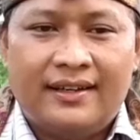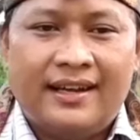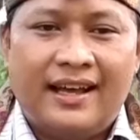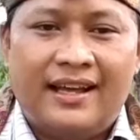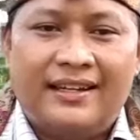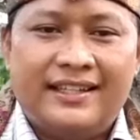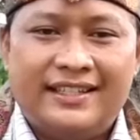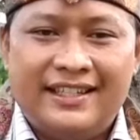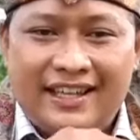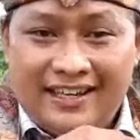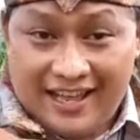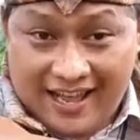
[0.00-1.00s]
Dan di
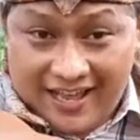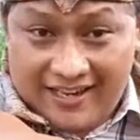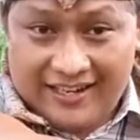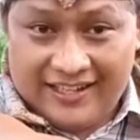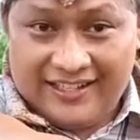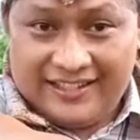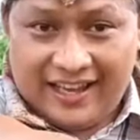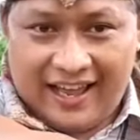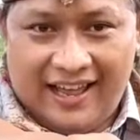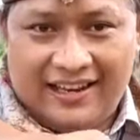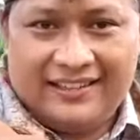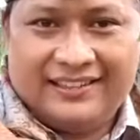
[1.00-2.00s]
sini ada
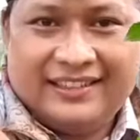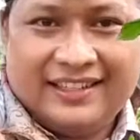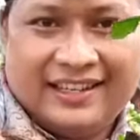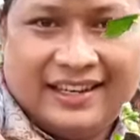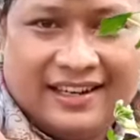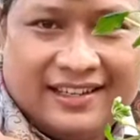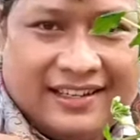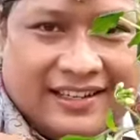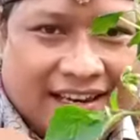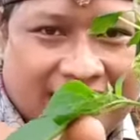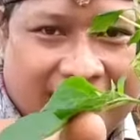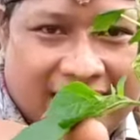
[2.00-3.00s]
lenca
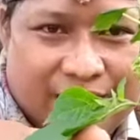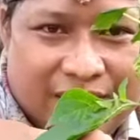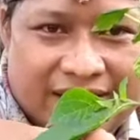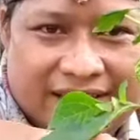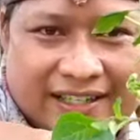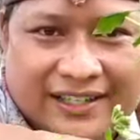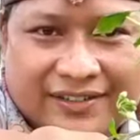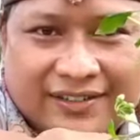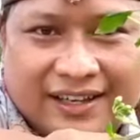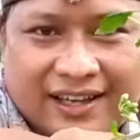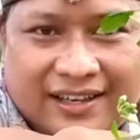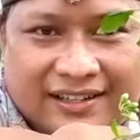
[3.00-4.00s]
Ada daun lencanya
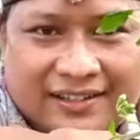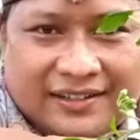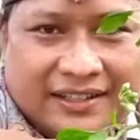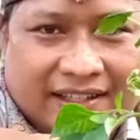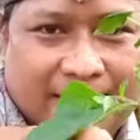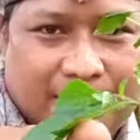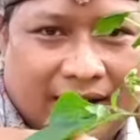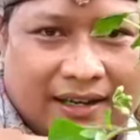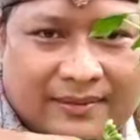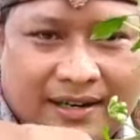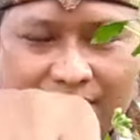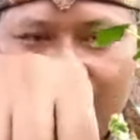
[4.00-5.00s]
juga nih Kita
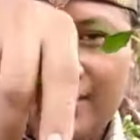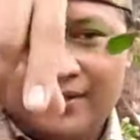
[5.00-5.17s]
makan daunnya